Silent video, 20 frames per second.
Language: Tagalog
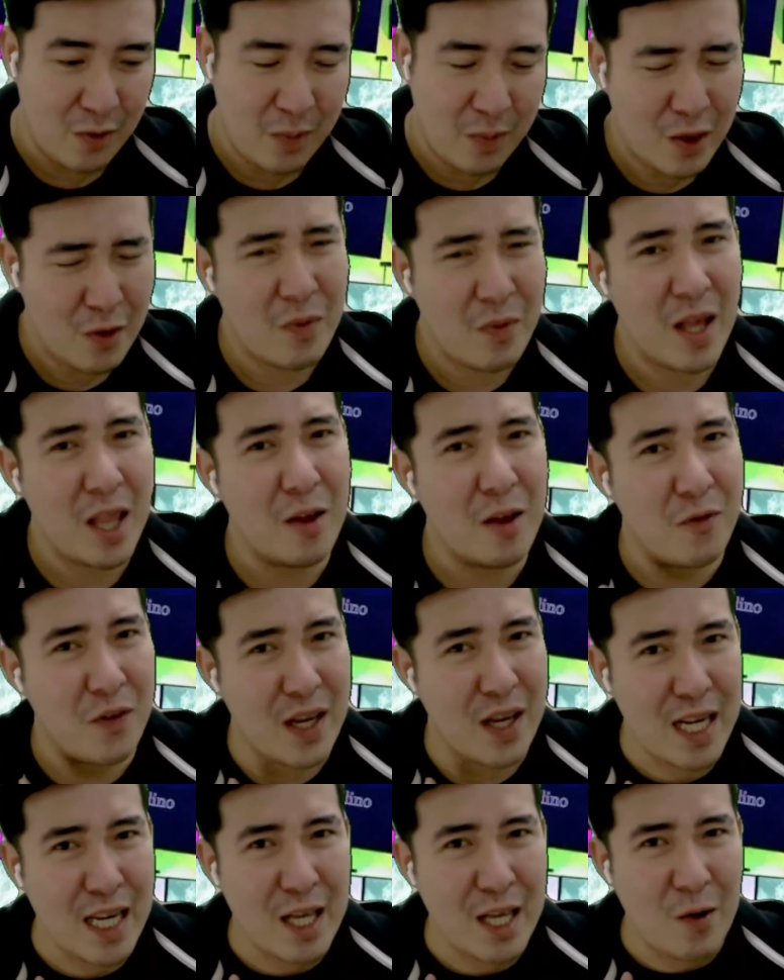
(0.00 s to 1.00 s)
Pero parang
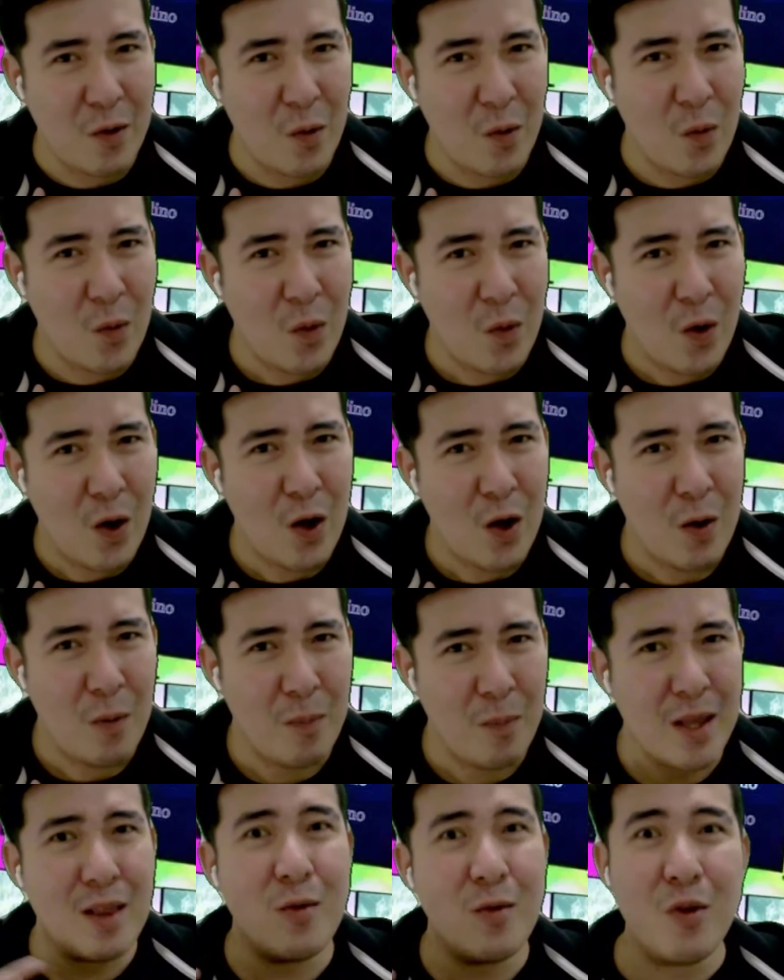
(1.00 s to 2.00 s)
feeling ko,
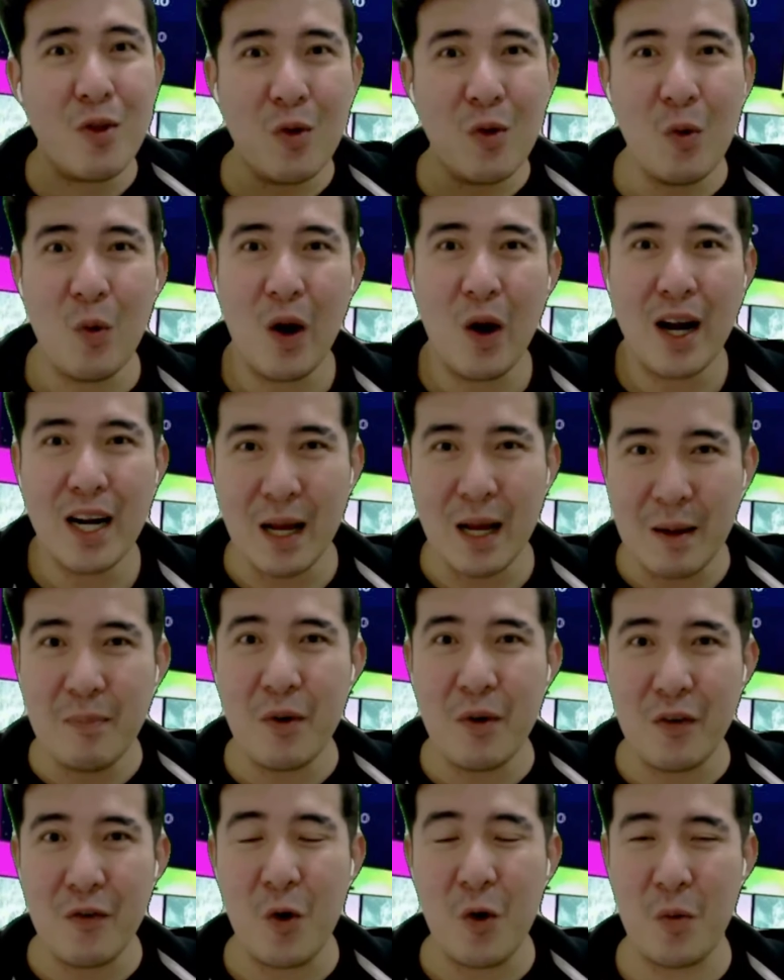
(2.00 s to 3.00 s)
mas gusto ko ang live
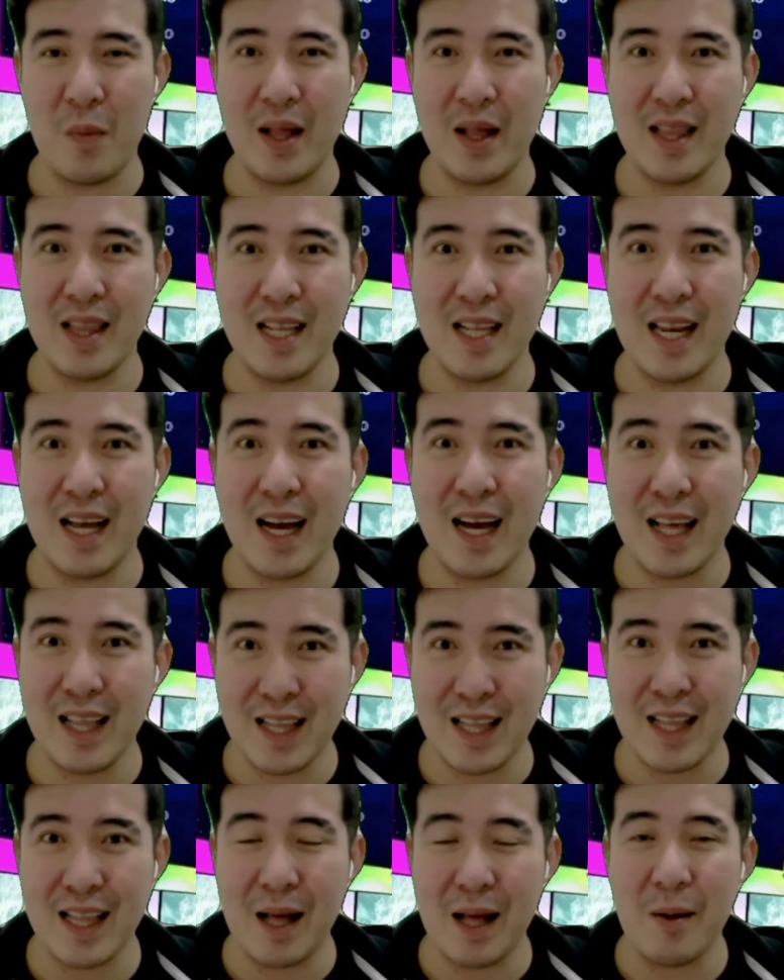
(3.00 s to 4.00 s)
performance nila
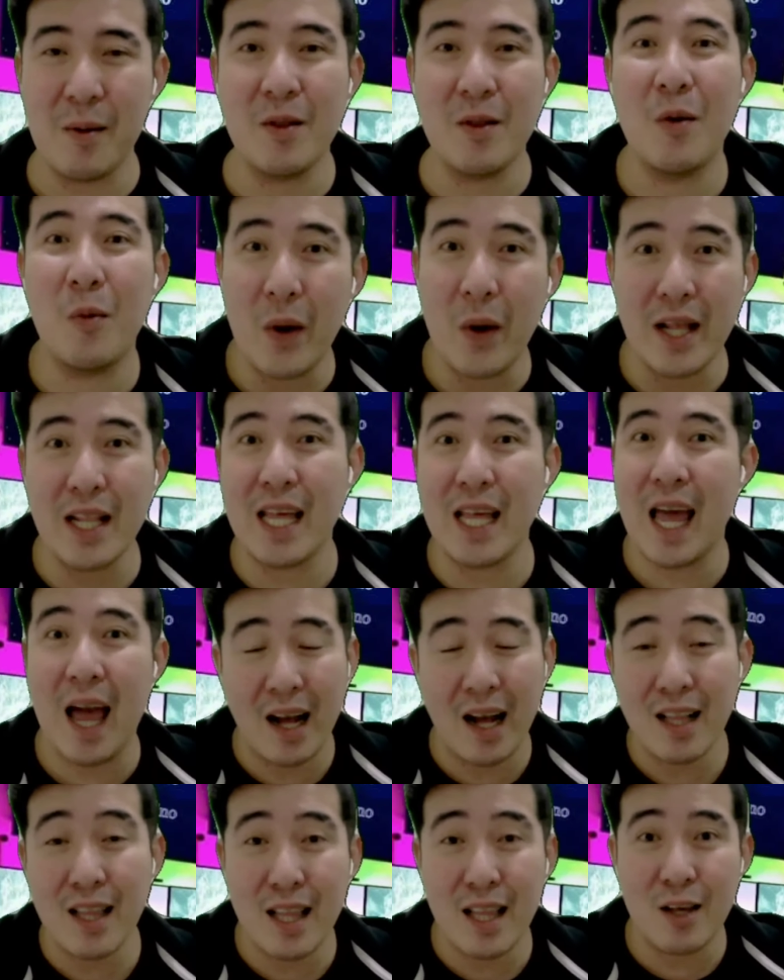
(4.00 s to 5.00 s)
kaysa sa the way they
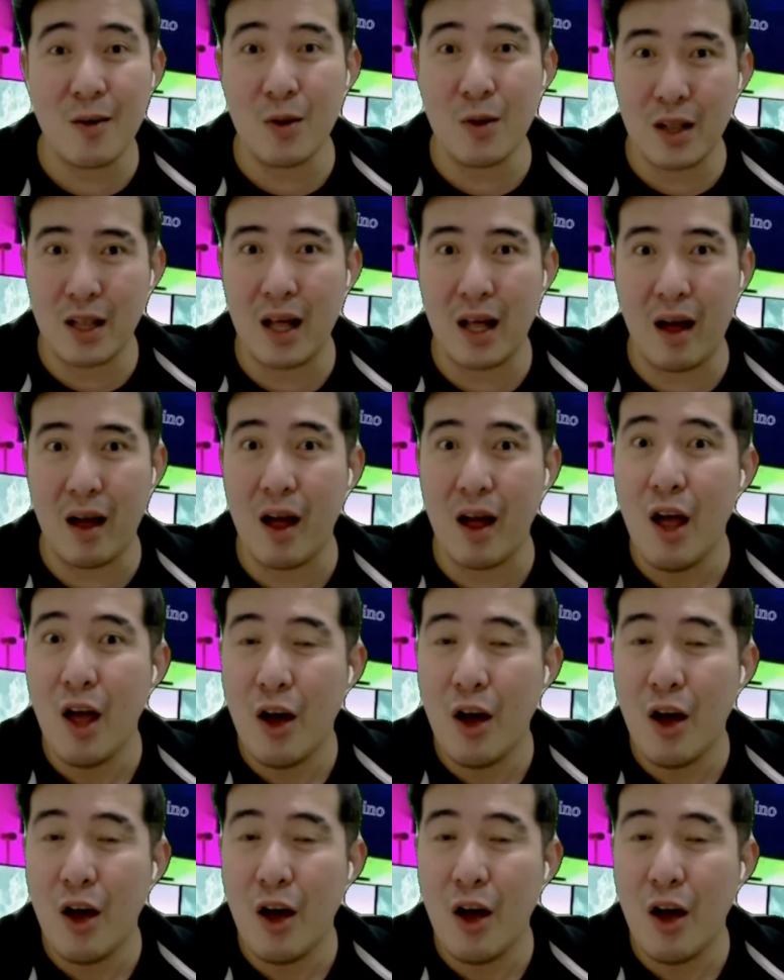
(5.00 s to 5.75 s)
execute the